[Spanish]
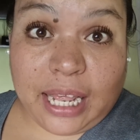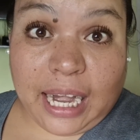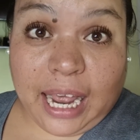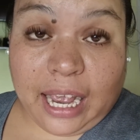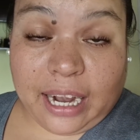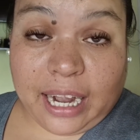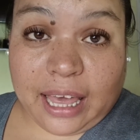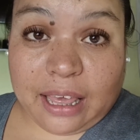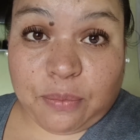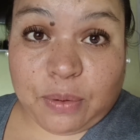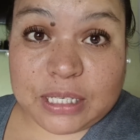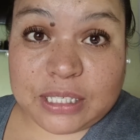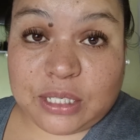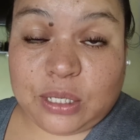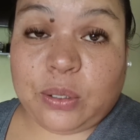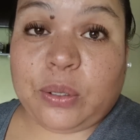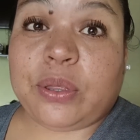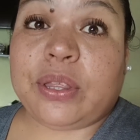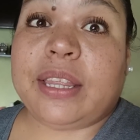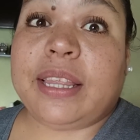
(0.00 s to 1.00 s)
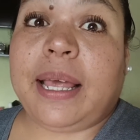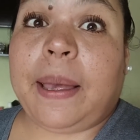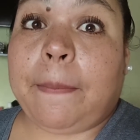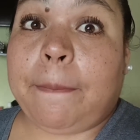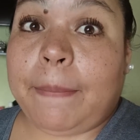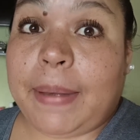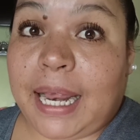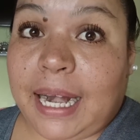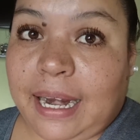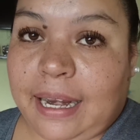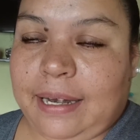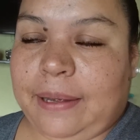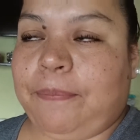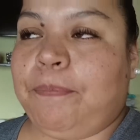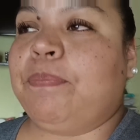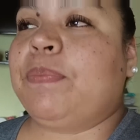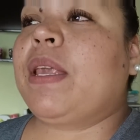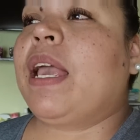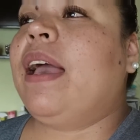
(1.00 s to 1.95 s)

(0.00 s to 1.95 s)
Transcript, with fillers: de la graduación de Melanie.